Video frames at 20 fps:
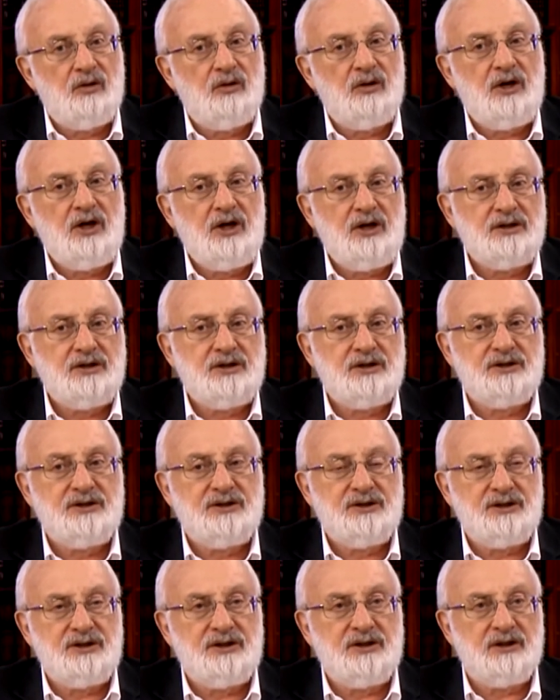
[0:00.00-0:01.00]
то эти
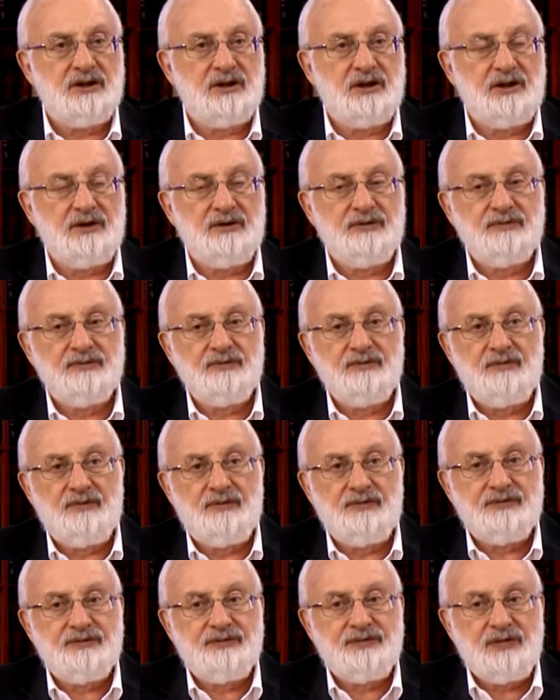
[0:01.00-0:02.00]
силы,
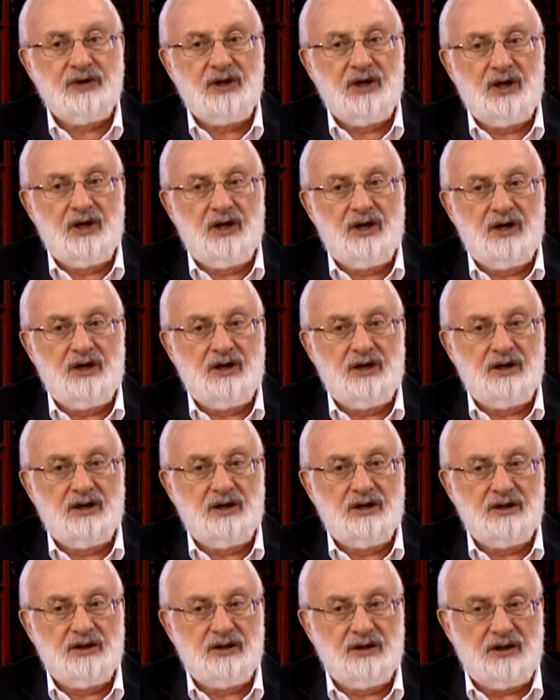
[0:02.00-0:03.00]

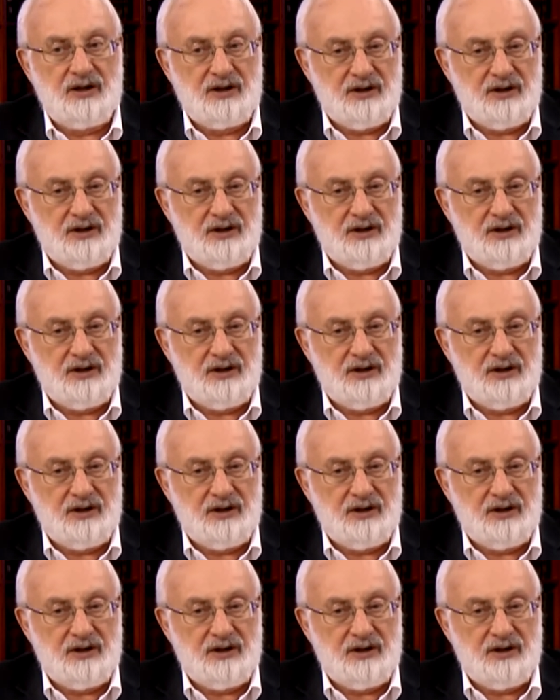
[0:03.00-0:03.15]
э,